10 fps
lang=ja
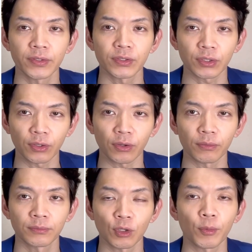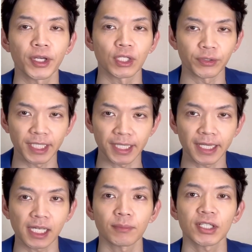いうところ、覚えておいていた
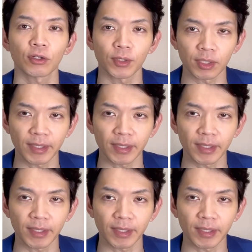だければと思いま